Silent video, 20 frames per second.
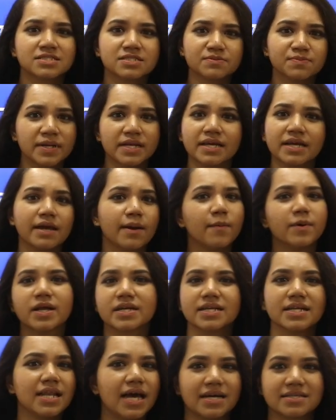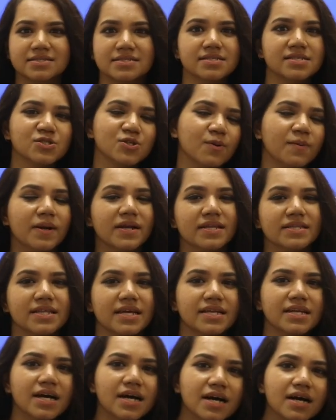মানে কেমন একটা লাগতেছে সবারই তাই
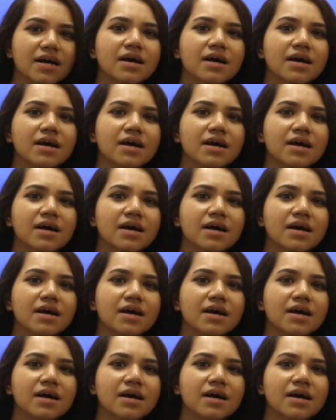না